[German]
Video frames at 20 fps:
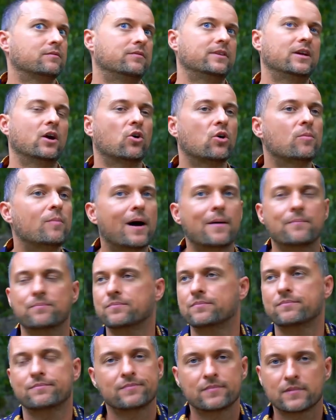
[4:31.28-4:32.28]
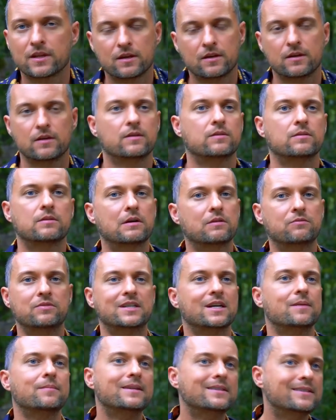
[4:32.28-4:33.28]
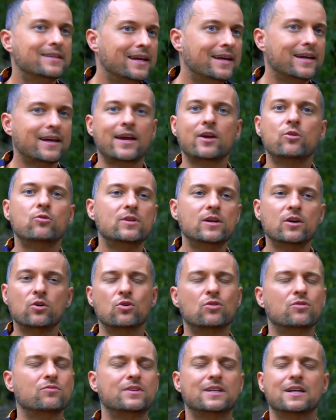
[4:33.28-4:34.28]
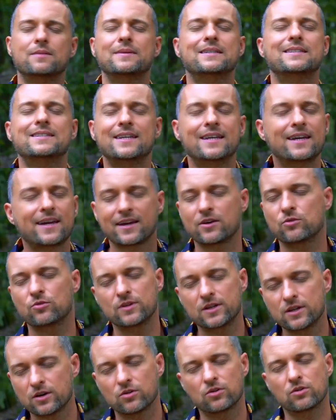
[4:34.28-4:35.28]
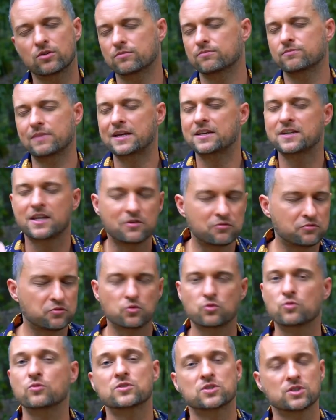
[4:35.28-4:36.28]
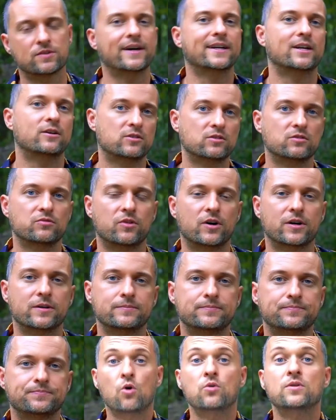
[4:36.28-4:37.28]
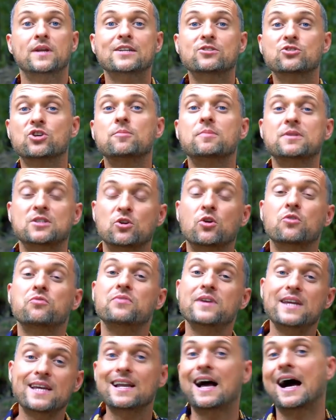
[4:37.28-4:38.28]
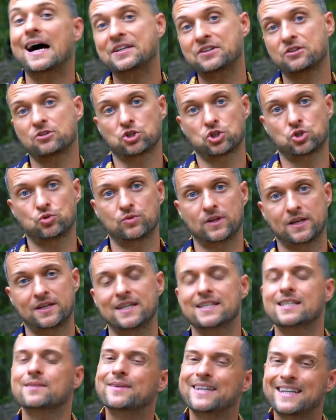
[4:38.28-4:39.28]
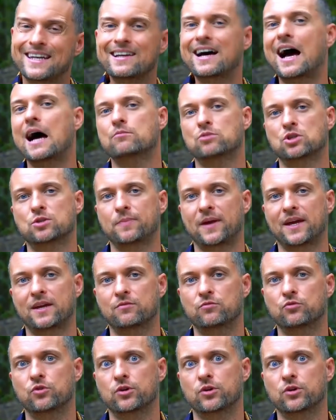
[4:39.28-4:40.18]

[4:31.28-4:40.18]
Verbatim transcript: Wie auch immer. Äh, Vitamin D-Regulierung, Vitamin C-Regulierung, Entgiftung und so weiter und so fort. Und dazu gibt es auch noch viele andere Studien, die jetzt aber hier den Rahmen sprengen